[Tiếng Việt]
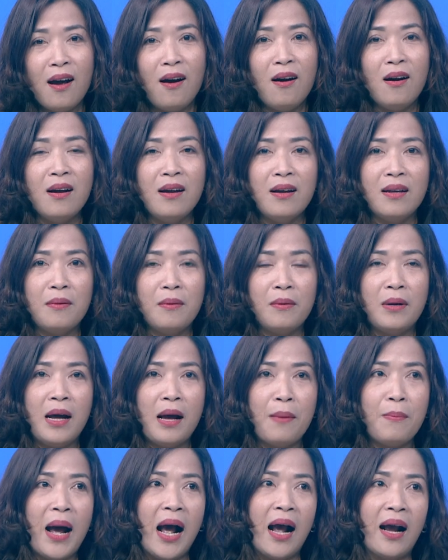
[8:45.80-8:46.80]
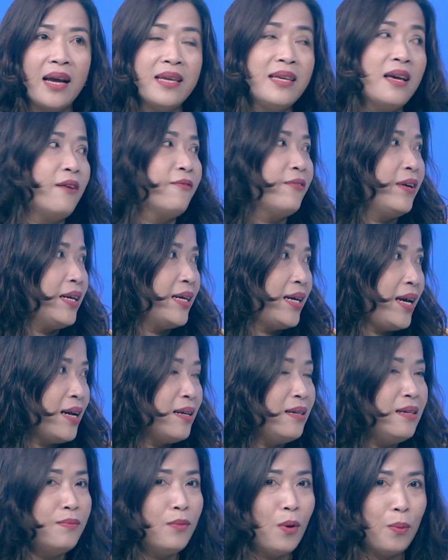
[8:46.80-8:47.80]
nó à, bằng cái gia vị
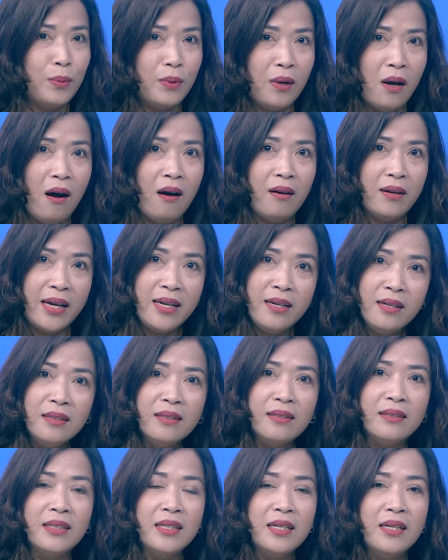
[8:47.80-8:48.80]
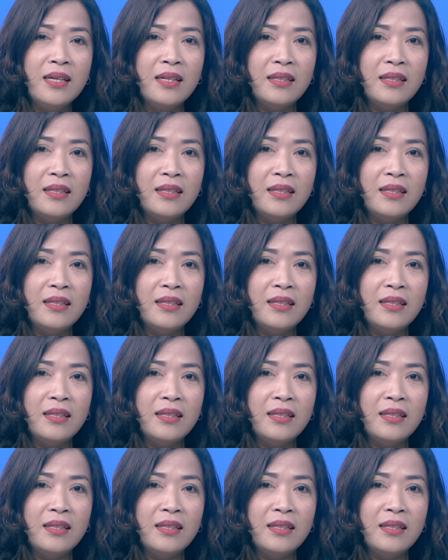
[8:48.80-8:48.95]
khác như bột ngọt hay đường